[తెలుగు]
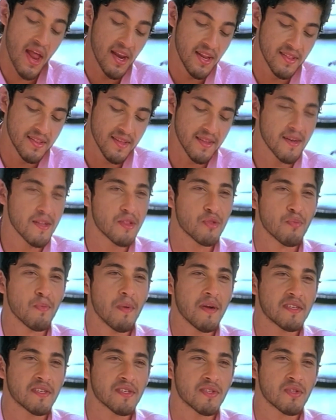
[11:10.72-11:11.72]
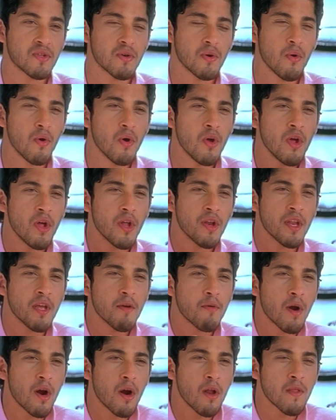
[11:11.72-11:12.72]
నేను ఇలాంటి వాటిలో చాలా స్ట్రెయిట్
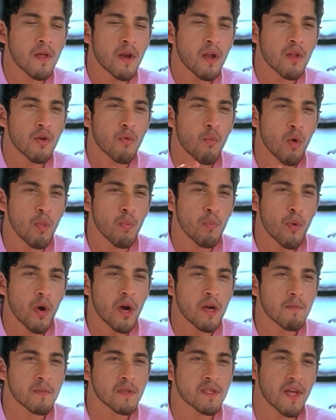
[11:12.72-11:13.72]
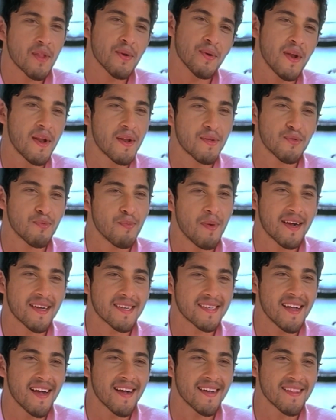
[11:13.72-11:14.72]
మీరు చెప్పే దాంట్లో ఏ ఒక్క పాయింట్ మిస్ అయినా నేను చాలా
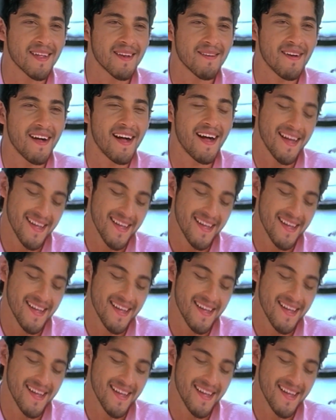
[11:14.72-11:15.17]
ఇబ్బంది పడిపోతాను కదా